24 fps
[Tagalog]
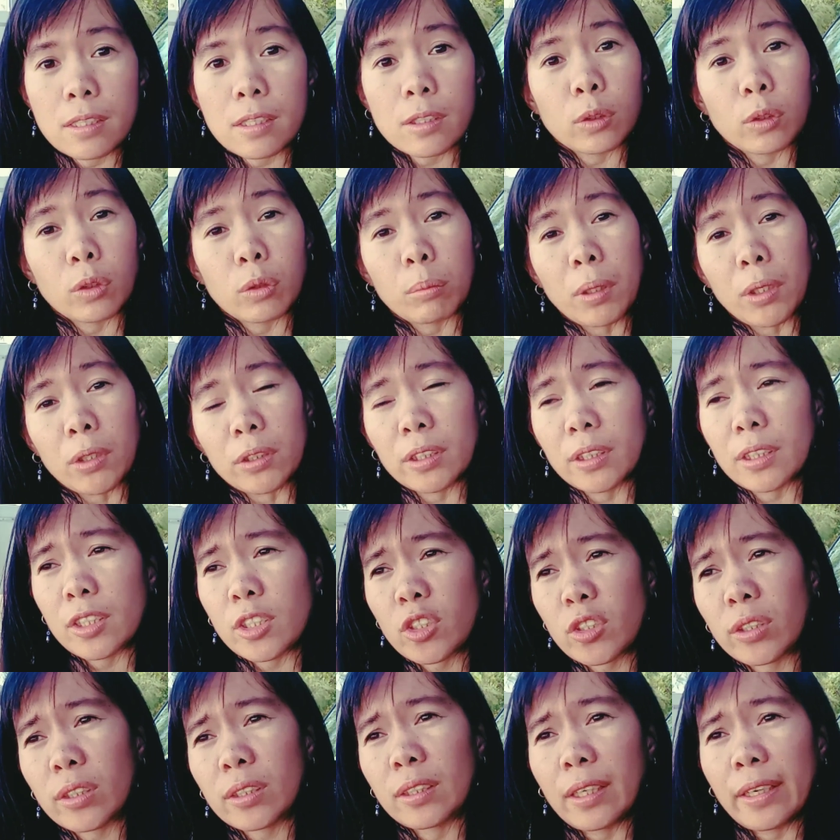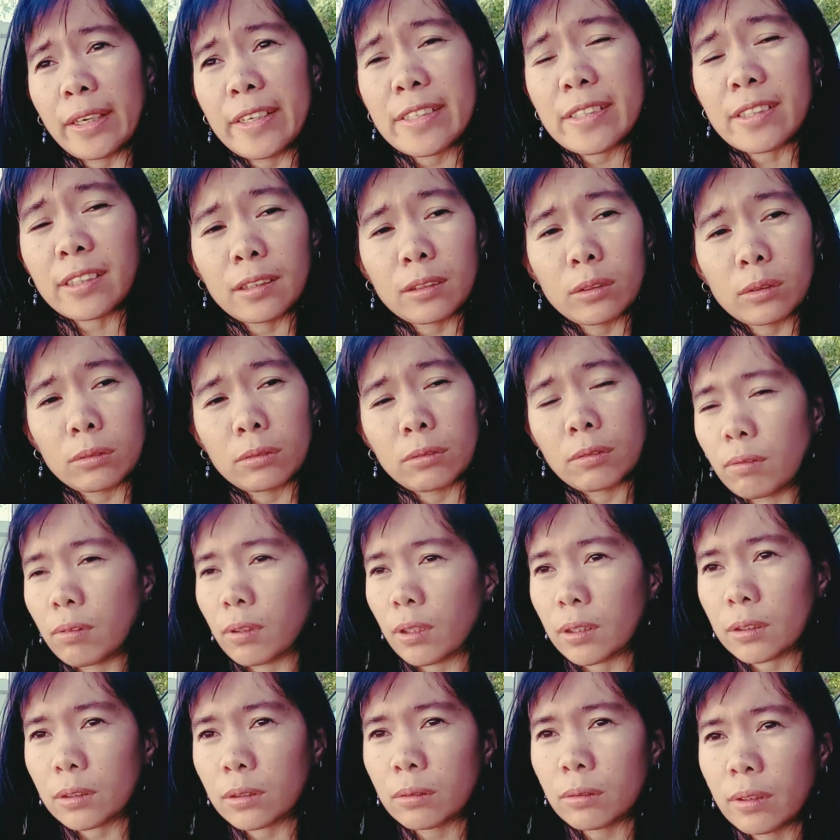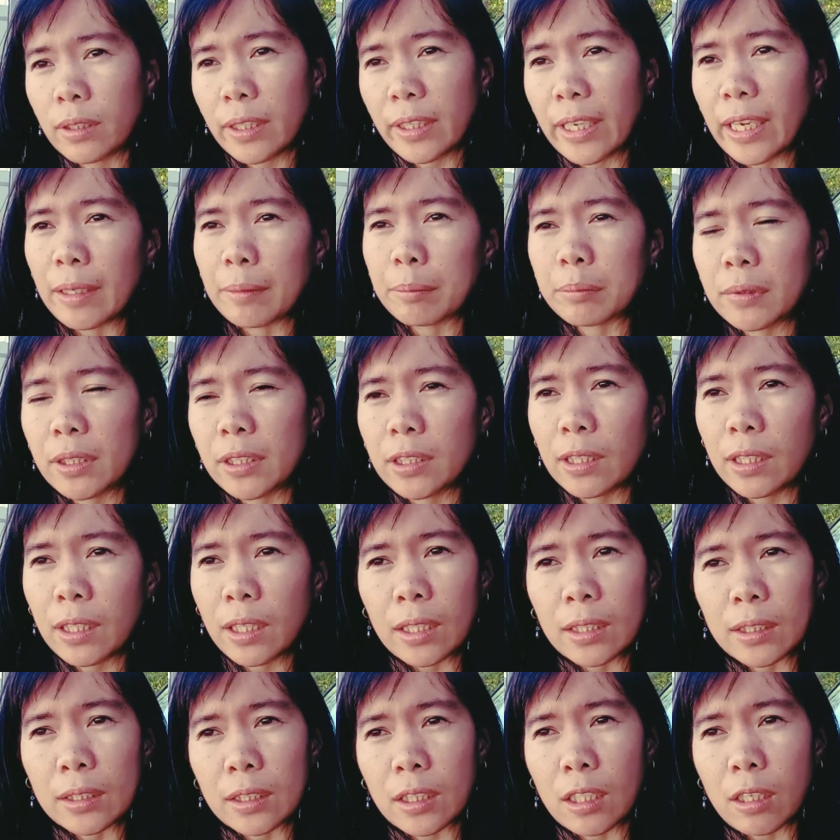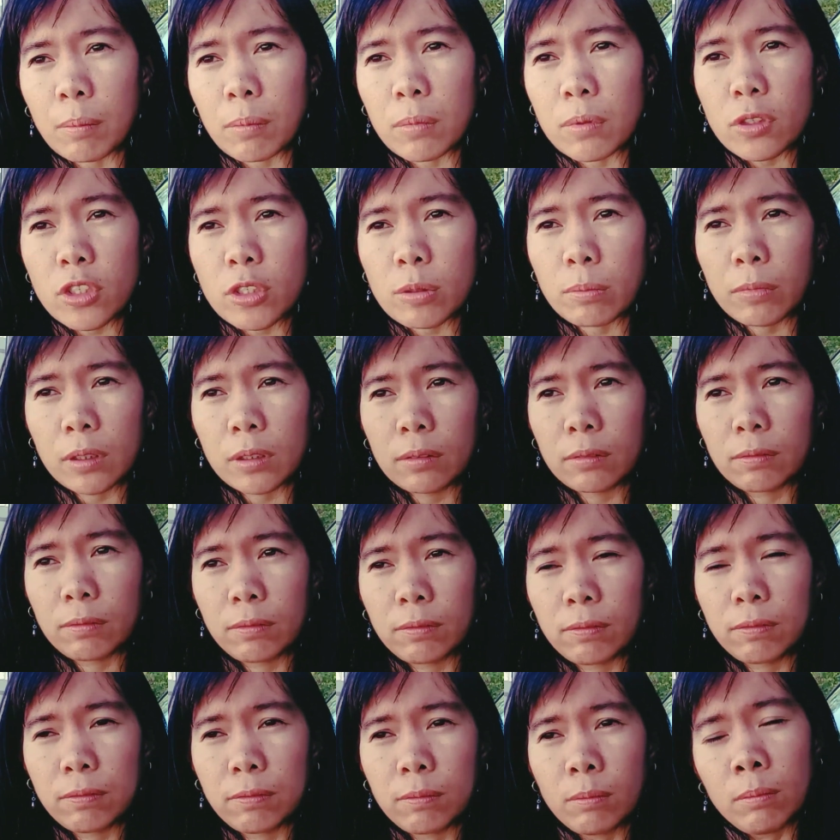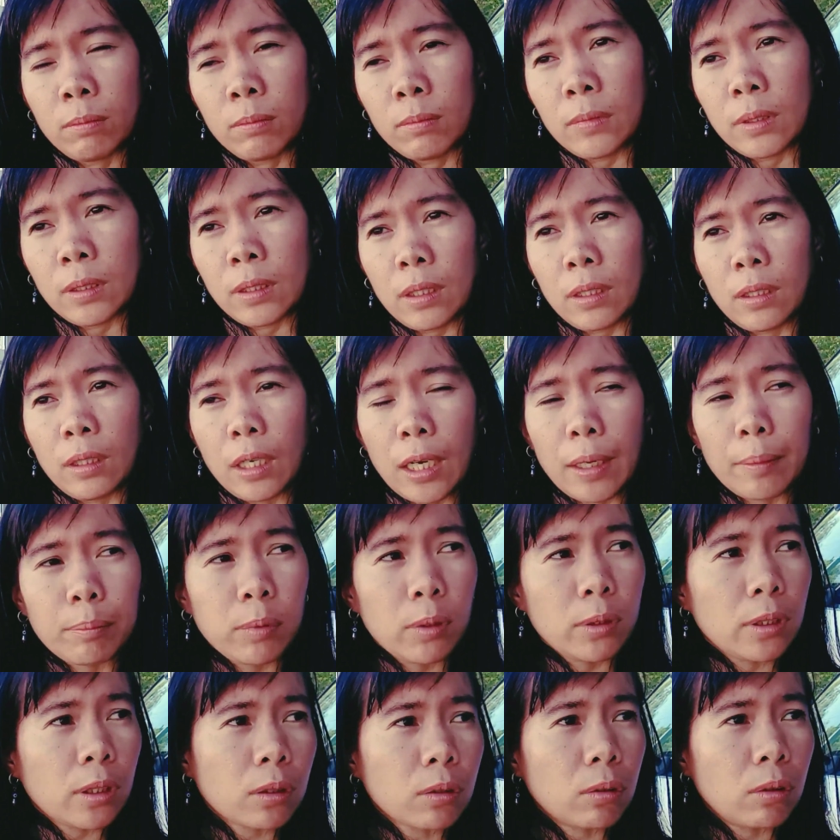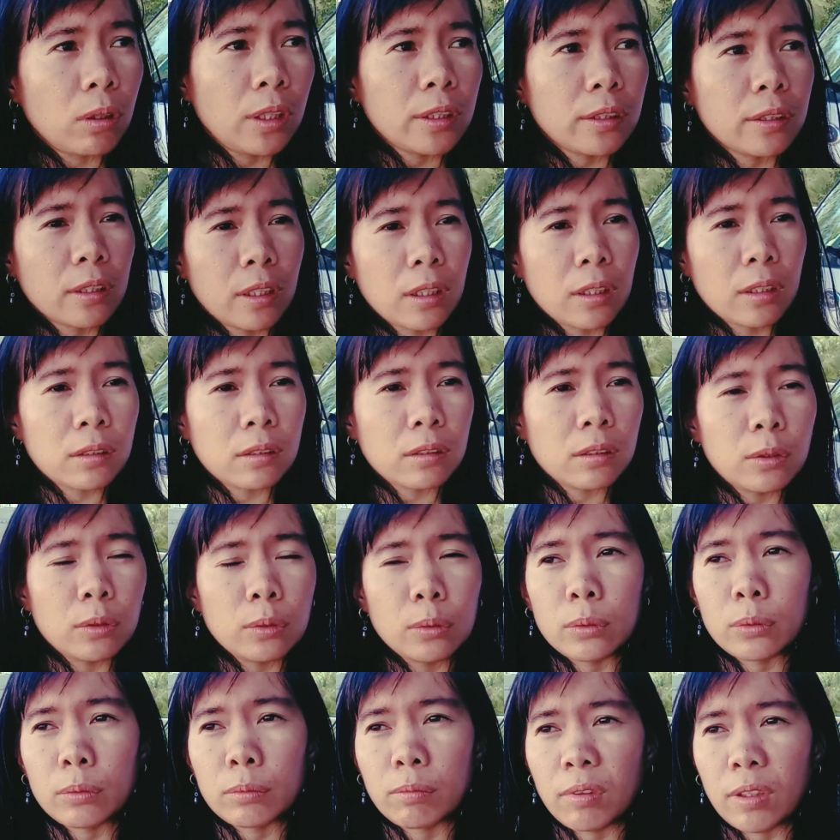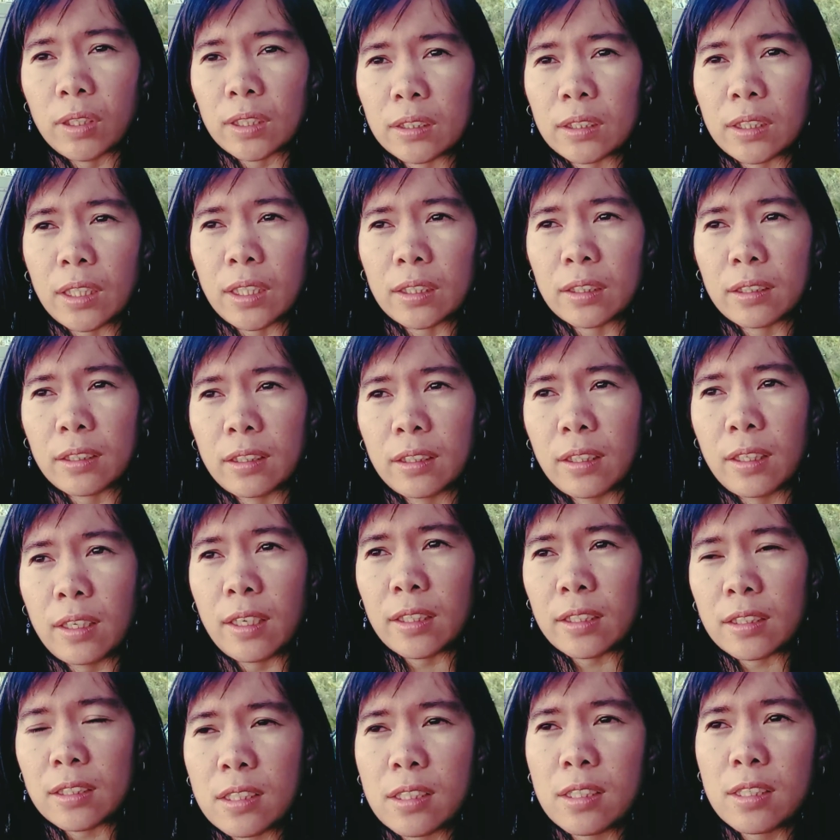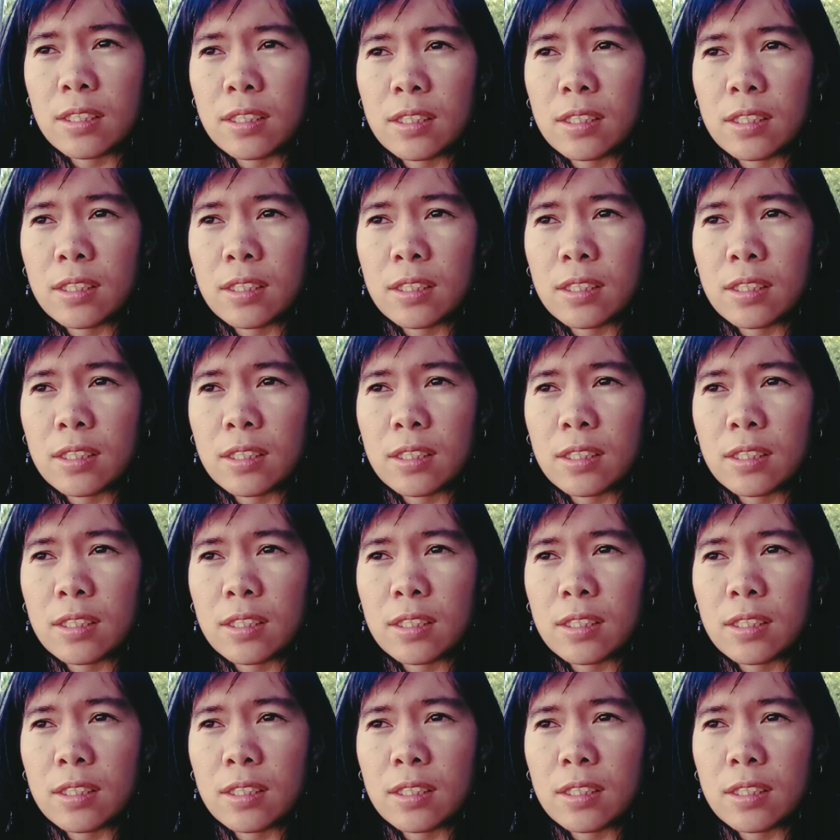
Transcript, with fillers: So, maora na siya guys ang akong vlog today. Update lang. Tapos mag upload ako ulit ng vlog natin next